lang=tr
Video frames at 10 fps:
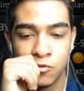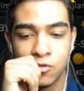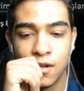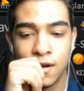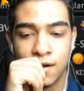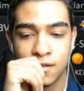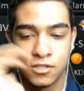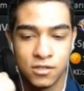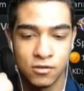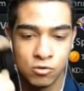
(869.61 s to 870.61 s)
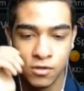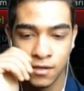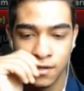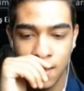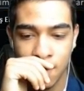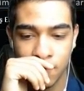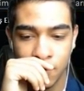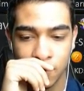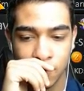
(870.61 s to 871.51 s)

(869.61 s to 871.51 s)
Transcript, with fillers: Güzel arkadaşlar. Güzel değer mi?